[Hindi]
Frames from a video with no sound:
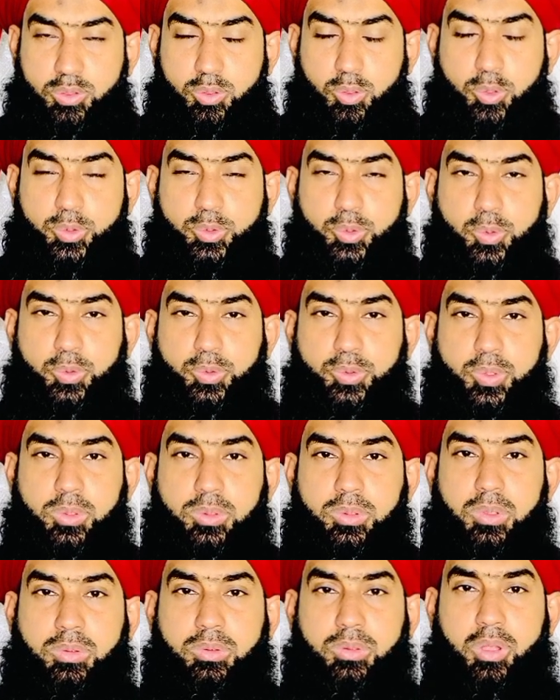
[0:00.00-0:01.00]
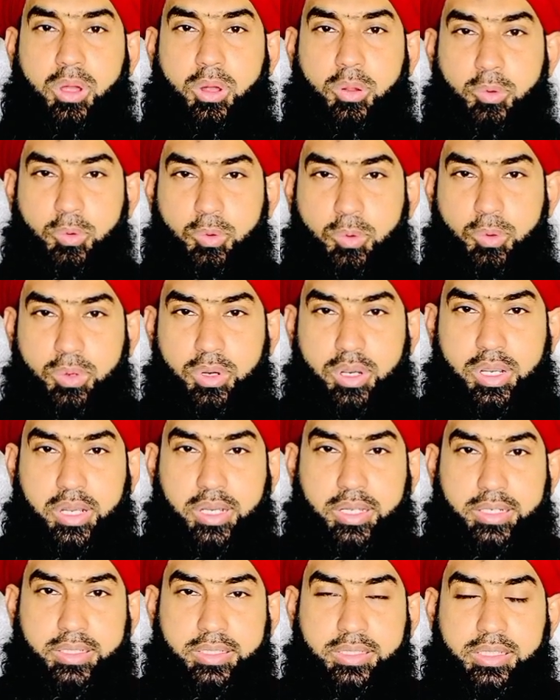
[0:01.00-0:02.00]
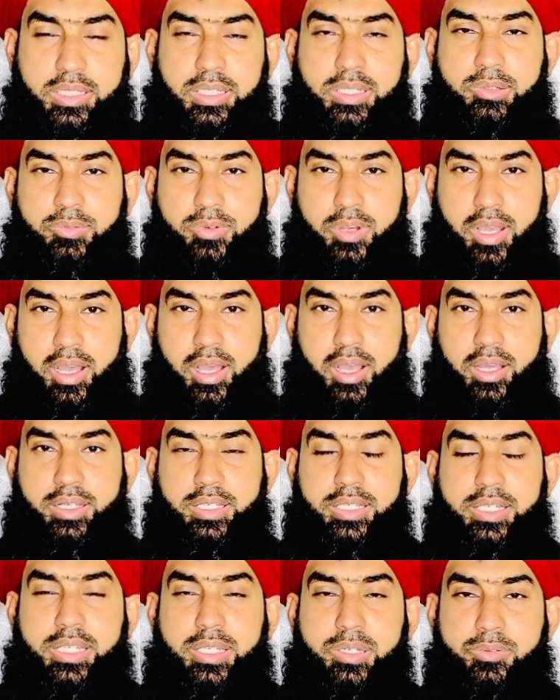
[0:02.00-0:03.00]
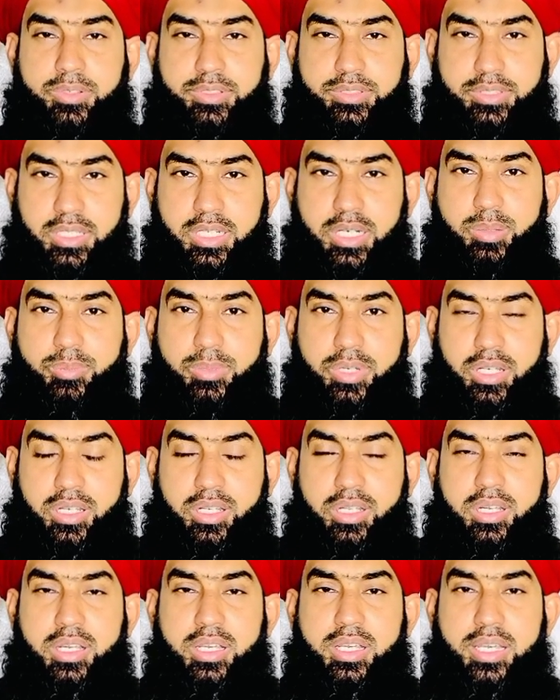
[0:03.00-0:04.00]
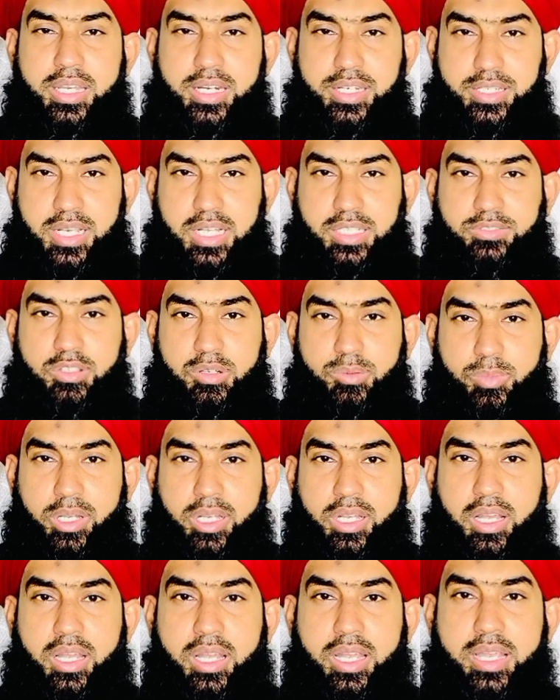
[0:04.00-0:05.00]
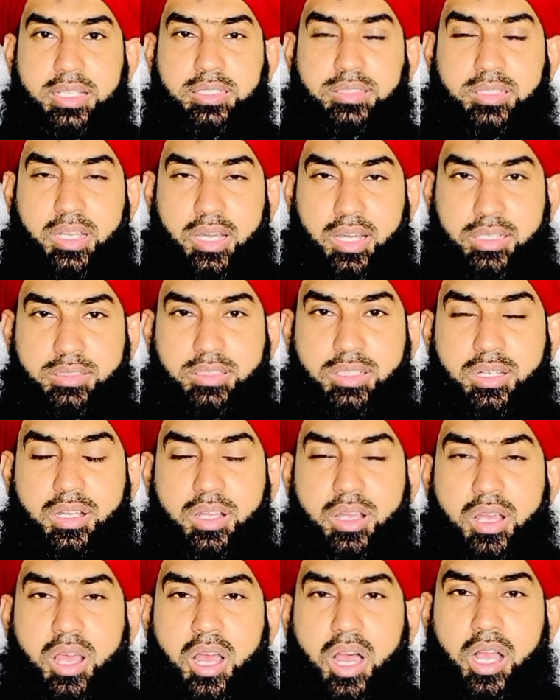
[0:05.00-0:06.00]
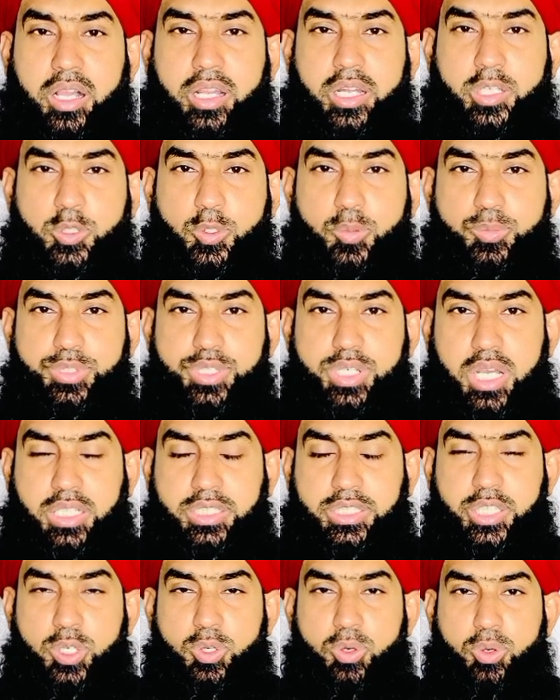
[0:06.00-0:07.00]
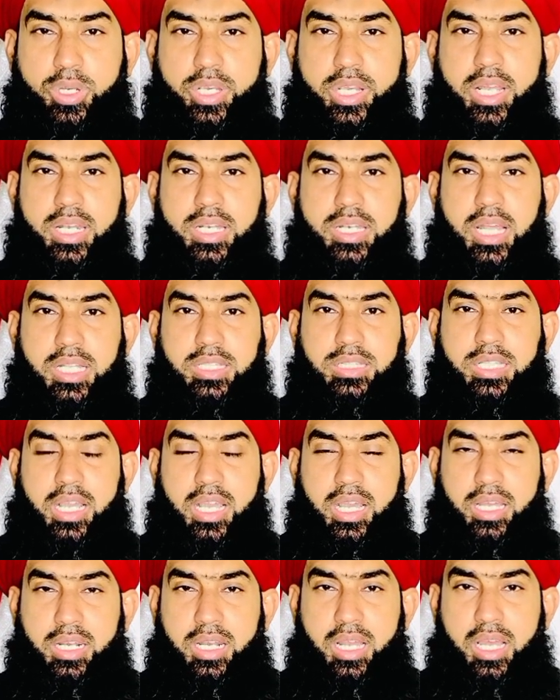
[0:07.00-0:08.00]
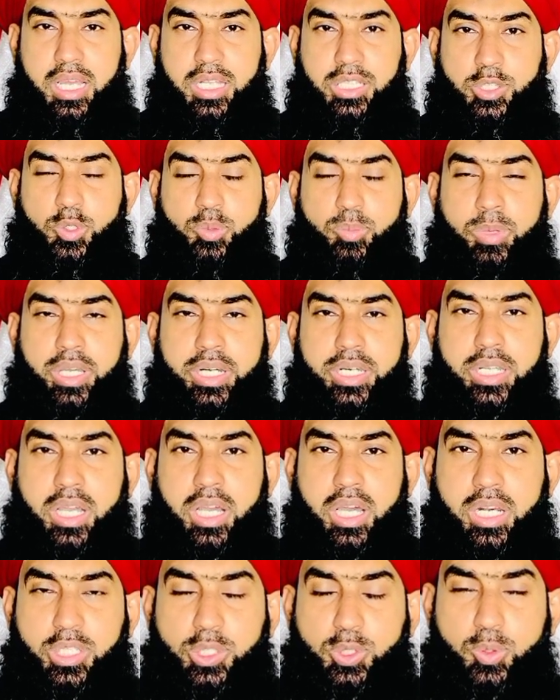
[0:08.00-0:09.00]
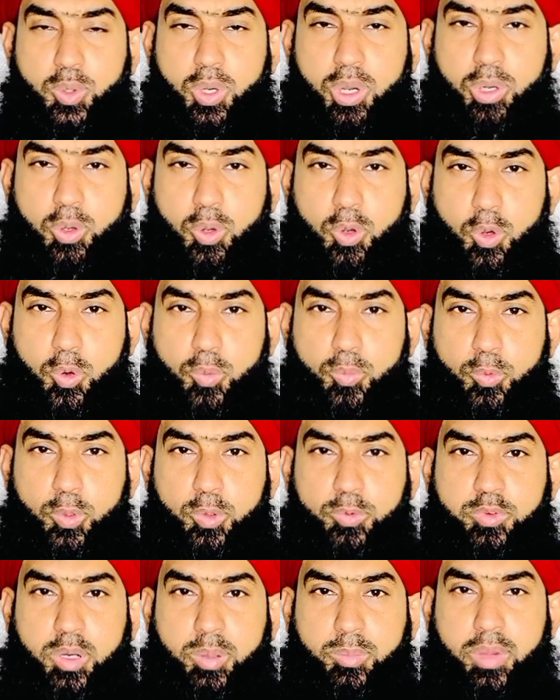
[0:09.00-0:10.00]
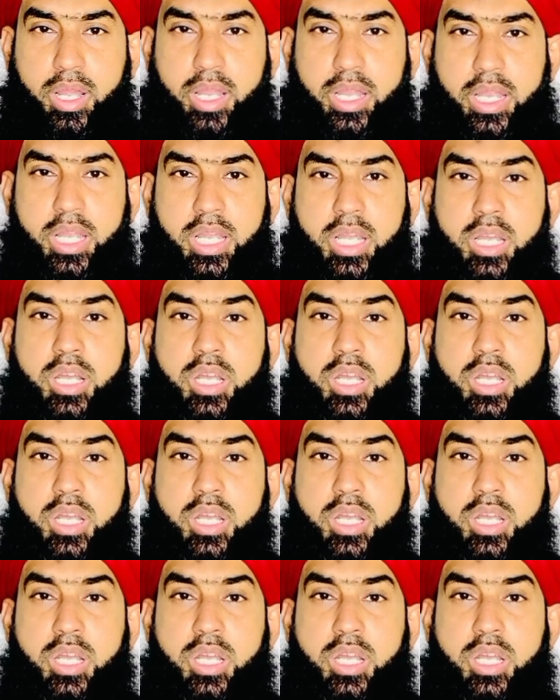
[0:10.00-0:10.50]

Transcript: तो हुजूर सल्लल्लाहु अलैहि वसल्लम ने इरशाद फरमाया ए साद अगर तुम चाहते हो कि अल्लाह ताला तुम्हारी हर दुआ को कबूल फरमाए